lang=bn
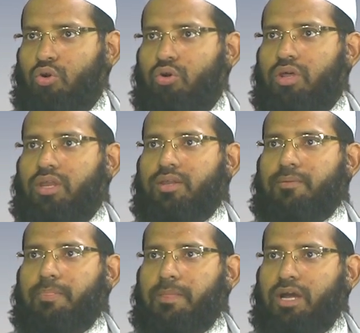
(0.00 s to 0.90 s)
করার
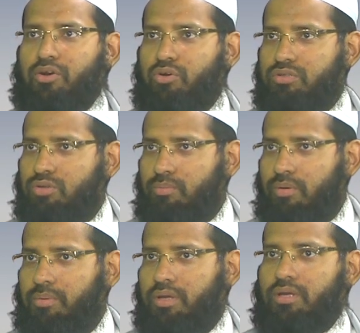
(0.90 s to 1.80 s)
আগ্রহ
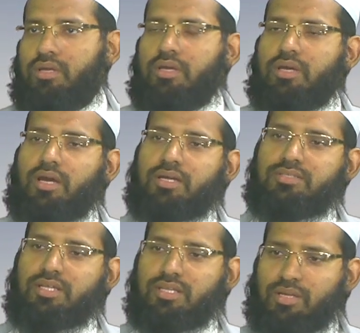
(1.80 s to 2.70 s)
জম্বাবে আর
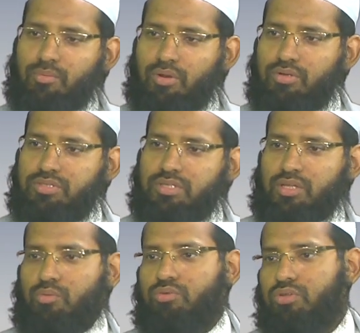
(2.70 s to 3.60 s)
যাদেরকে বলা হচ্ছে
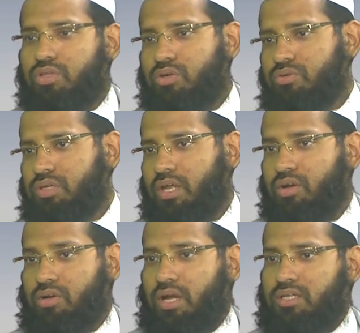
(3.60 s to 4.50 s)
তাদের মধ্যে থেকেও যারা
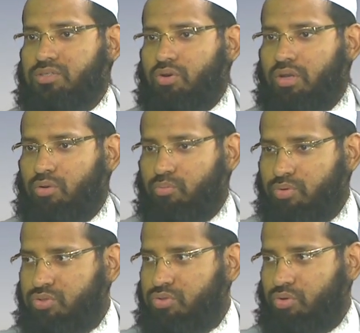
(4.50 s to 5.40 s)
কাজ করার
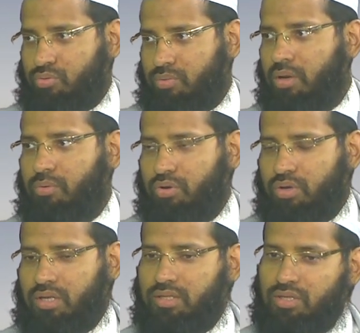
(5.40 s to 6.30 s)
অভ্যস্ত আমল
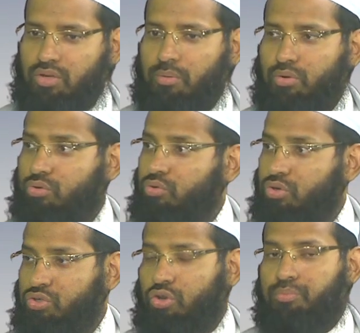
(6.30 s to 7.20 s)
করার তাদের আবার নতুন করে
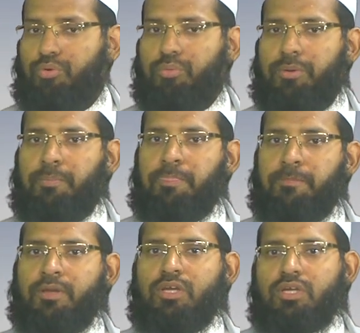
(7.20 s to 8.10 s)
স্মরণ পড়বে
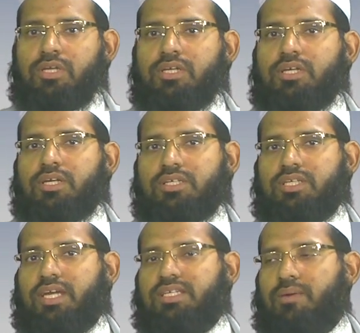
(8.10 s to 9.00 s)

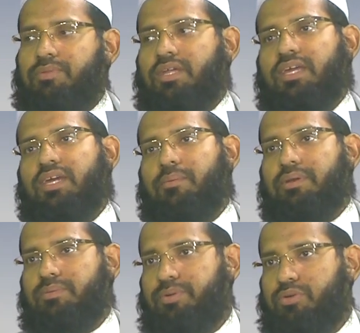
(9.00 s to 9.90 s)
সেটাকে সামনে রেখে আবার
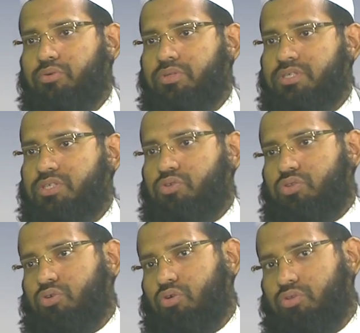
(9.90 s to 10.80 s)
রিপিট করতেছি
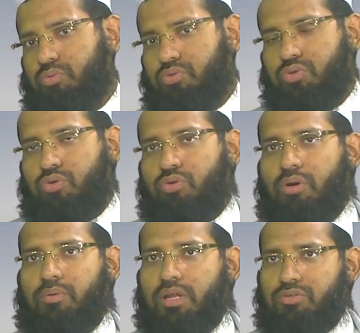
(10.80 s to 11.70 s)
যদিও গত বছর
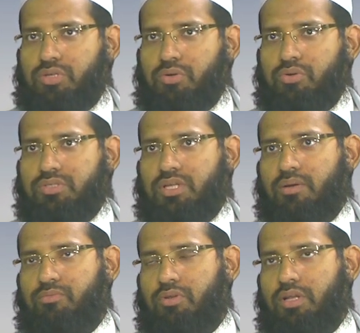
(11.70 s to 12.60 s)
আমরা আলোচনা করেছি
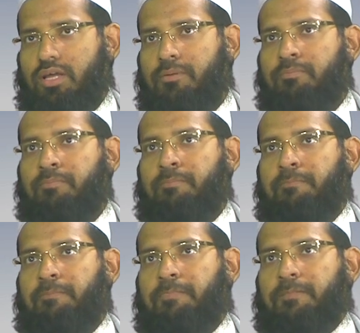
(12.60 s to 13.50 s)
আলহামদুলিল্লাহ
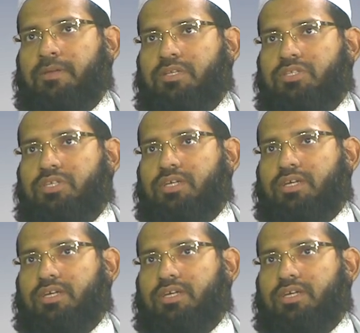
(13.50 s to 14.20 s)
যে